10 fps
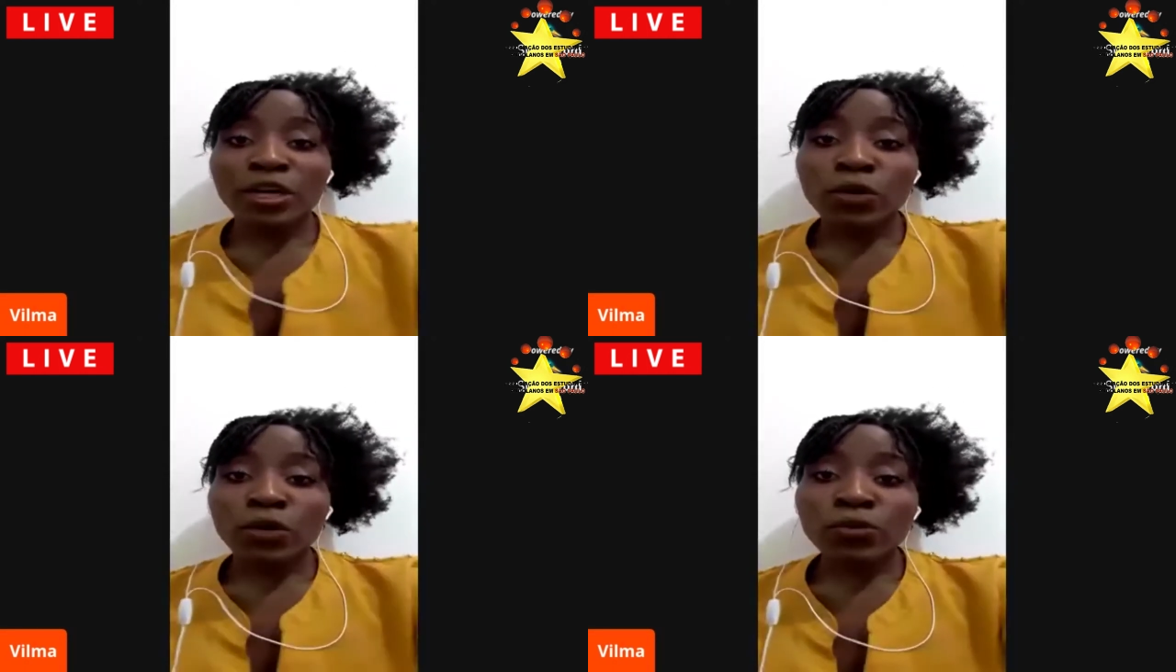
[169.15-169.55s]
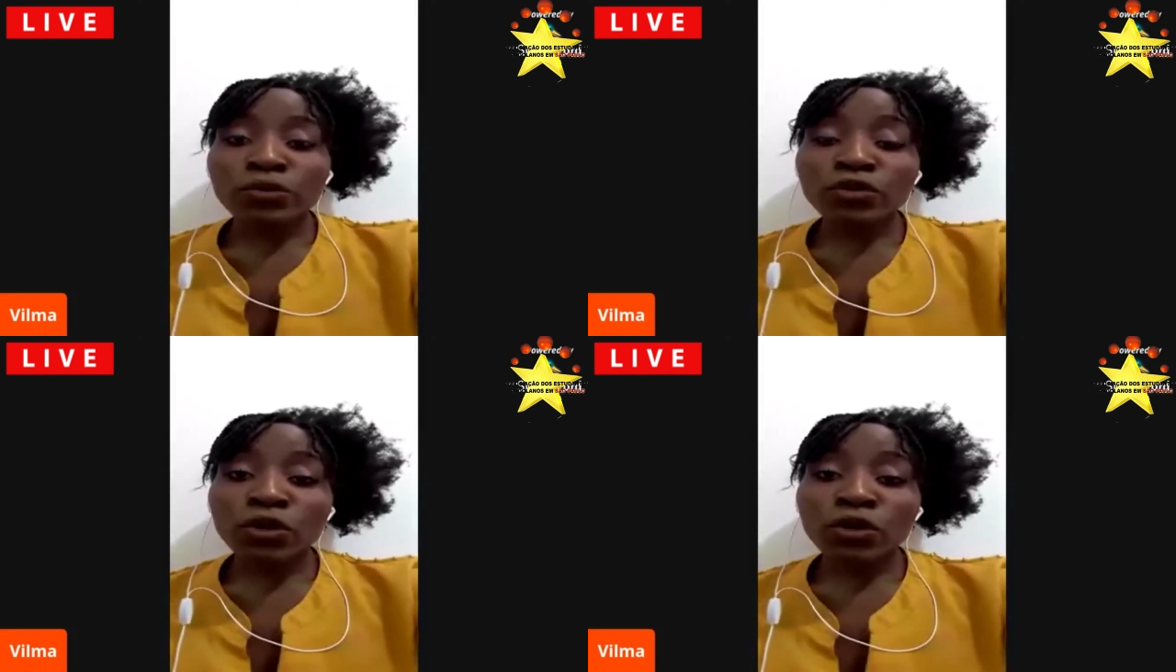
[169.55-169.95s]
O
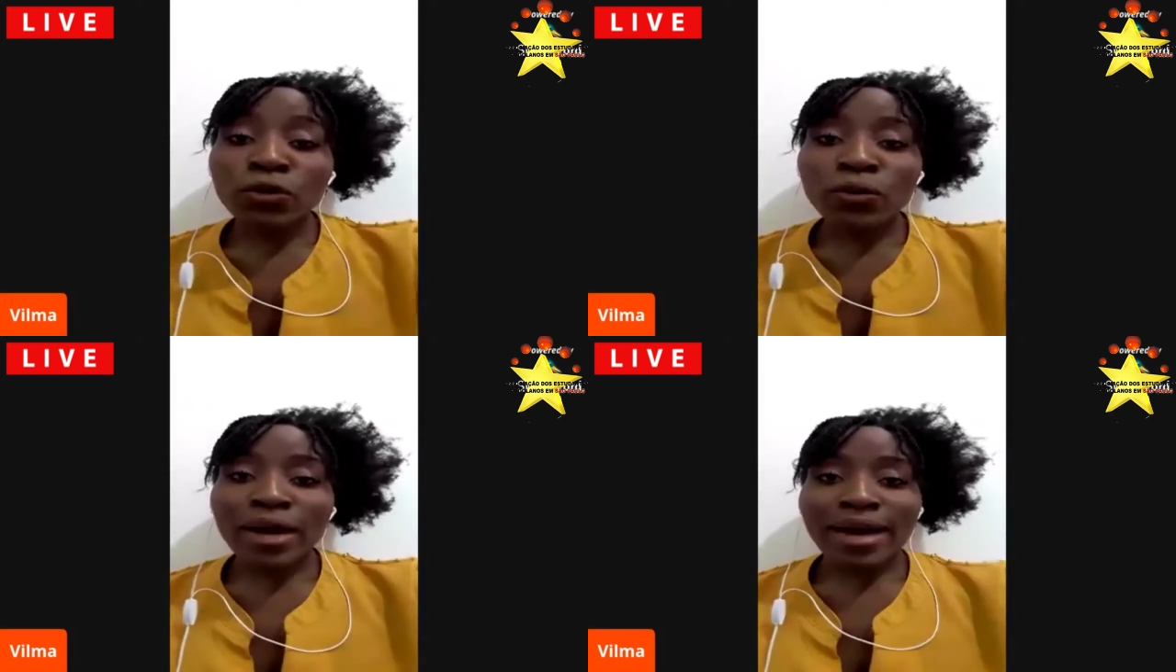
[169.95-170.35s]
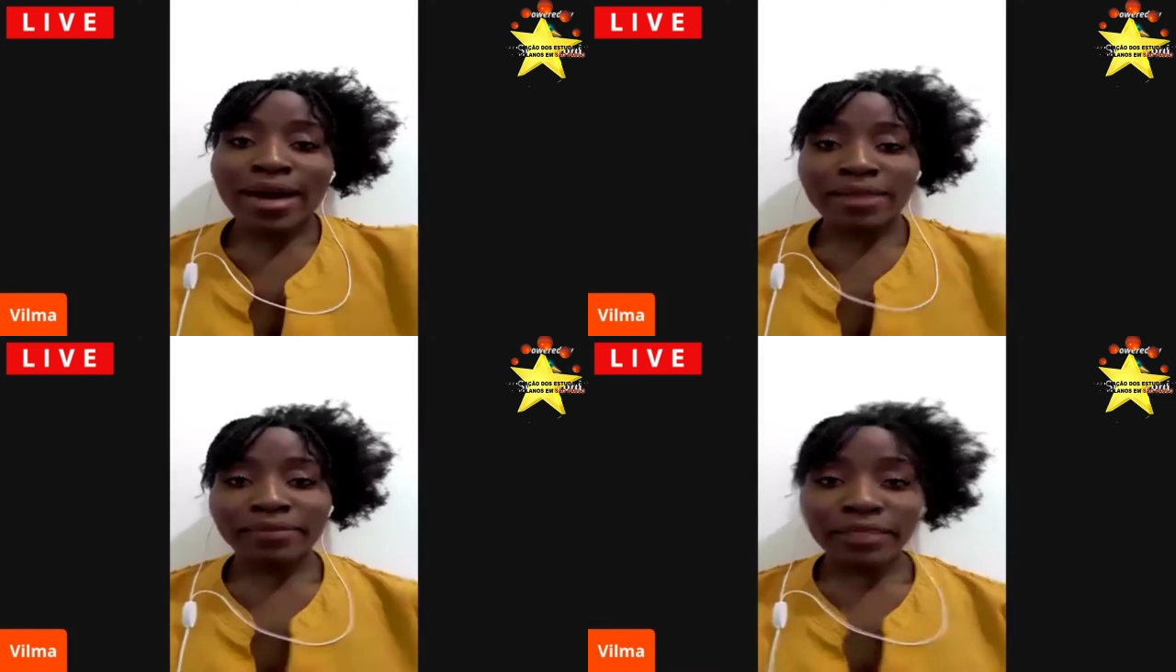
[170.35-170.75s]
Zongo
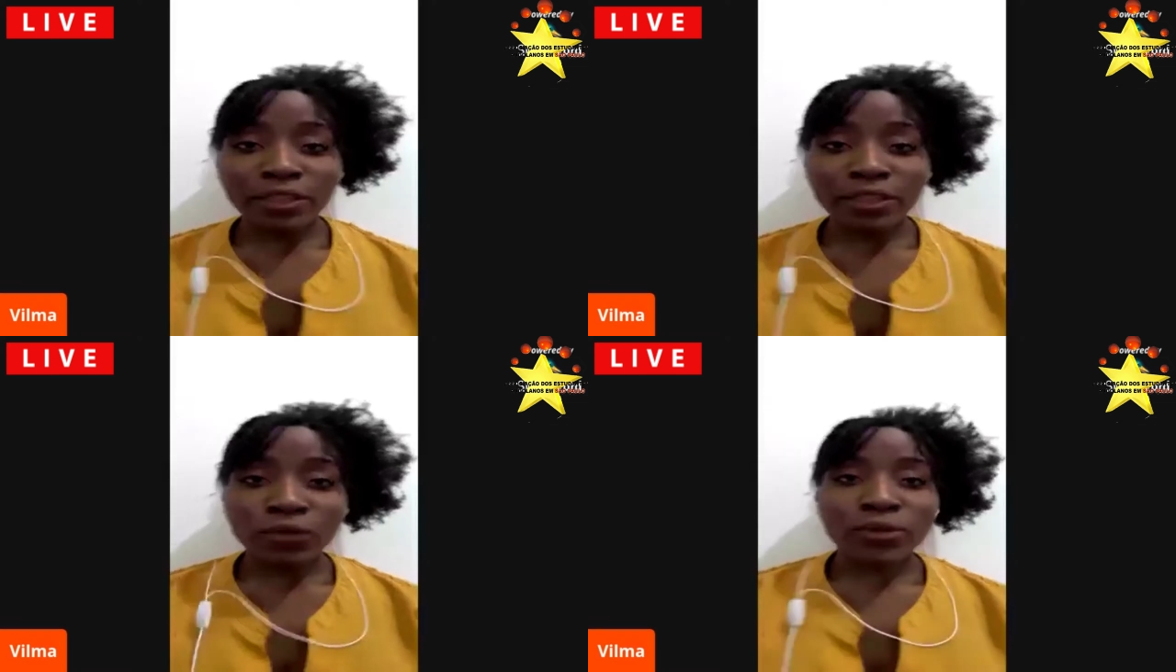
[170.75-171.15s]
Armando,